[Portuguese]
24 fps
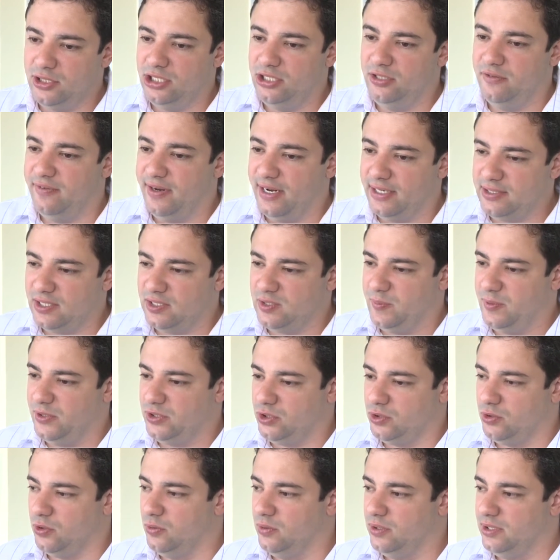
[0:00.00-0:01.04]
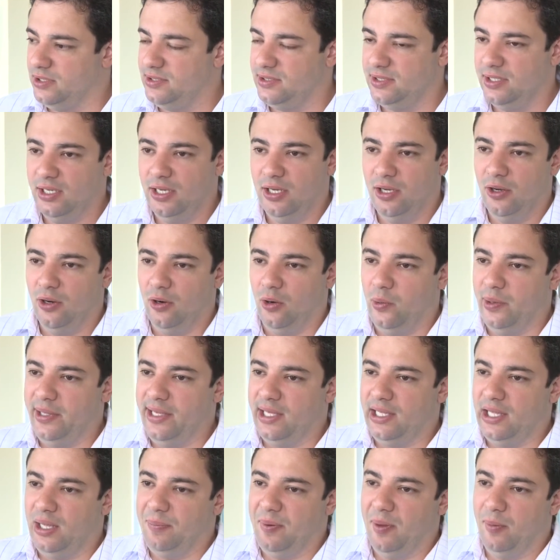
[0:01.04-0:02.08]
de diversas pessoas ou
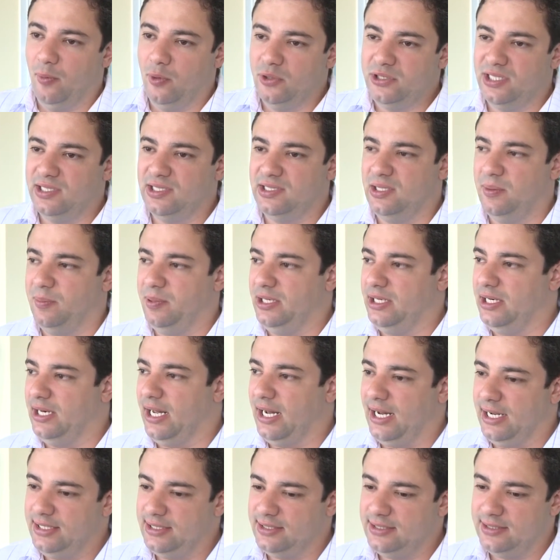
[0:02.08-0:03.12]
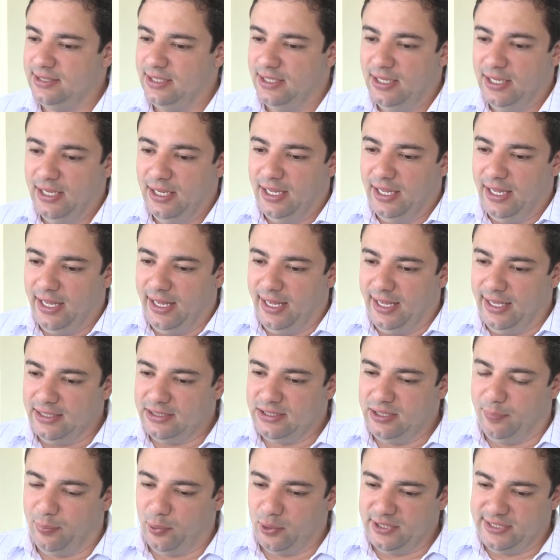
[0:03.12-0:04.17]
em equipe multidisciplinares, é,
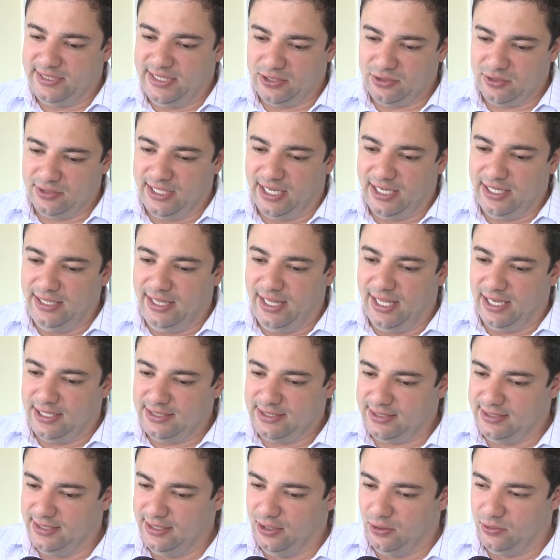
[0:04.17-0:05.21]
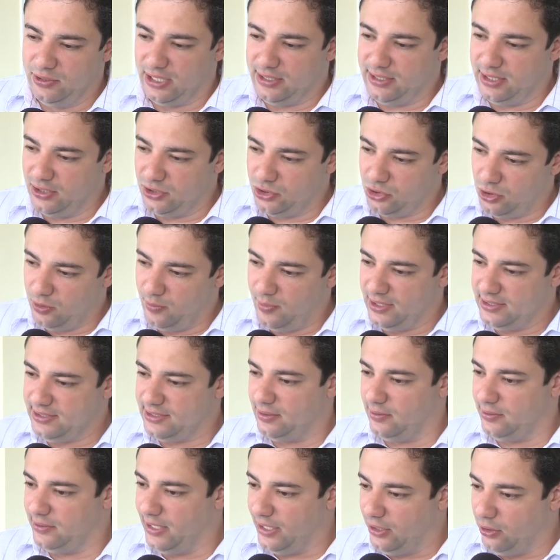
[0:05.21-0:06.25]
esse processo da ideação, da
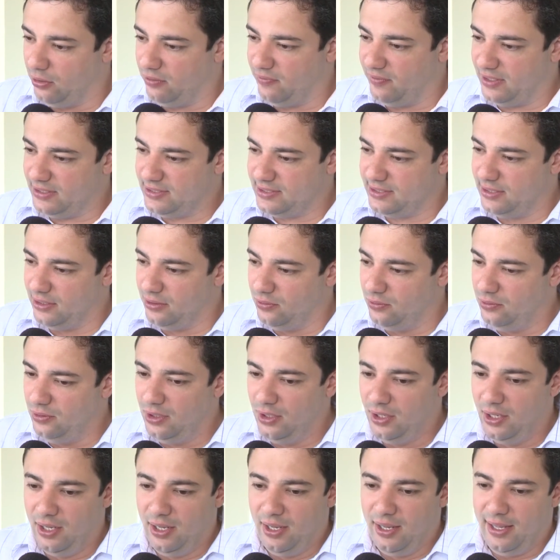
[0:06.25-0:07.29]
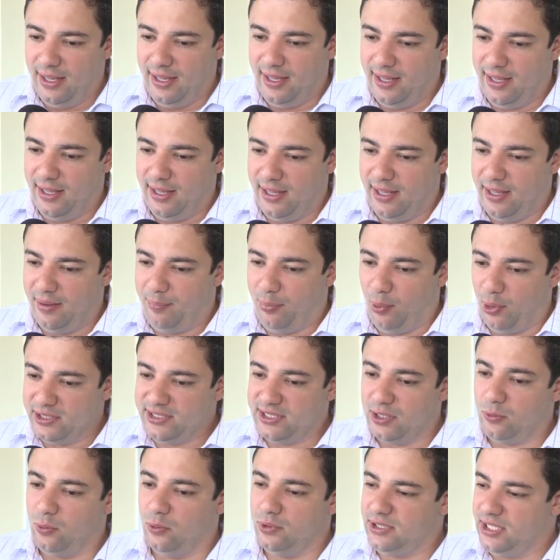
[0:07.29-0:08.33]
transformação e da inovação é,
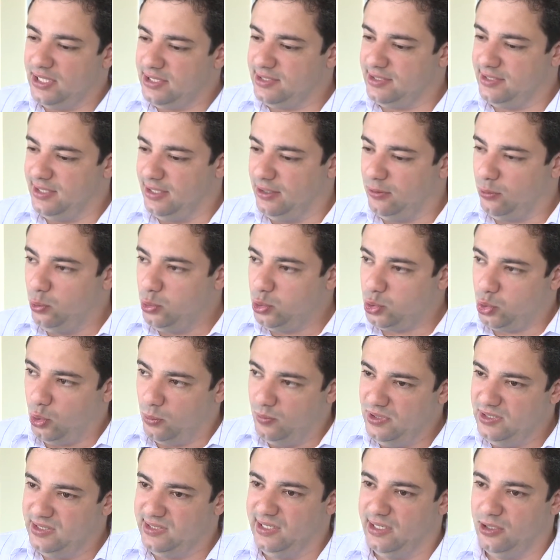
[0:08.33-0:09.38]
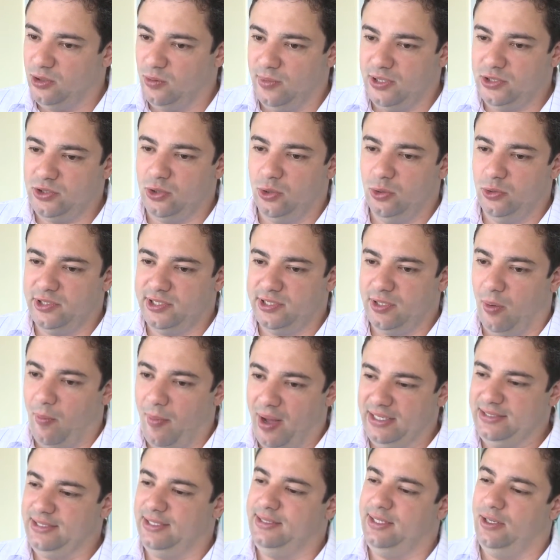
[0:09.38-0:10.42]
possa acontecer customizando uma solução
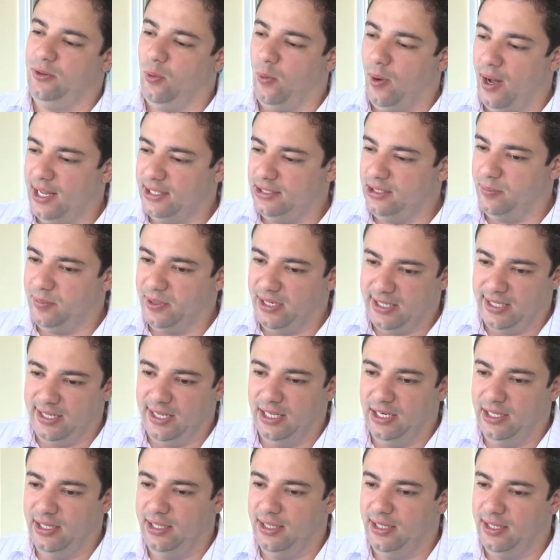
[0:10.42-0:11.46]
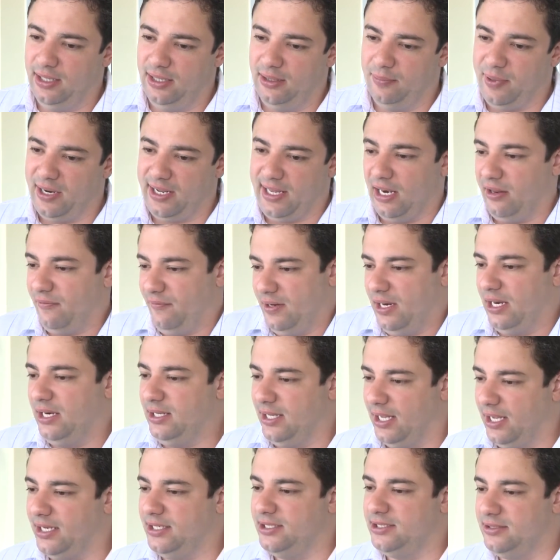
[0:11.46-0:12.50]
mais adequada para aquela
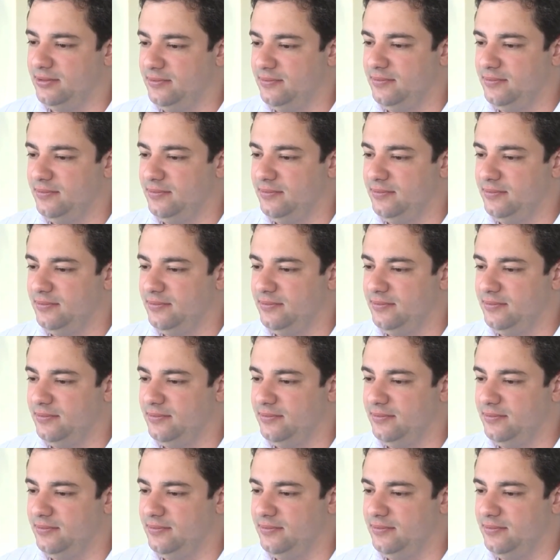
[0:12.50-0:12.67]
finalidade.